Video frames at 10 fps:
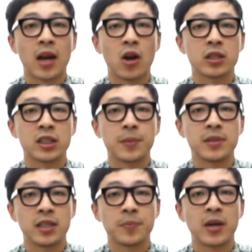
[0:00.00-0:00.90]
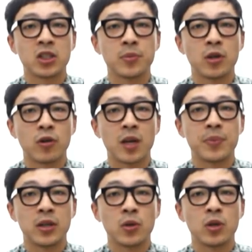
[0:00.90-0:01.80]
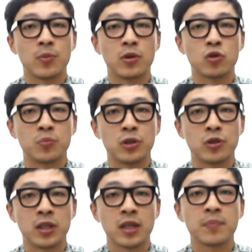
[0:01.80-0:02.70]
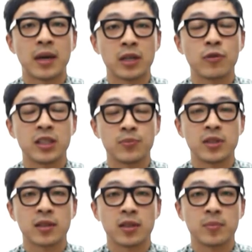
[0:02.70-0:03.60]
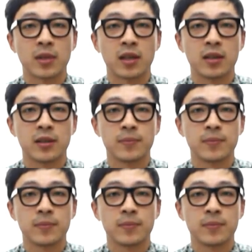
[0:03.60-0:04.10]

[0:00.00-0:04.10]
갤럭시 탭 3 8.0과의 비교 리뷰를 준비 중이니 많은 관심 부탁드립니다.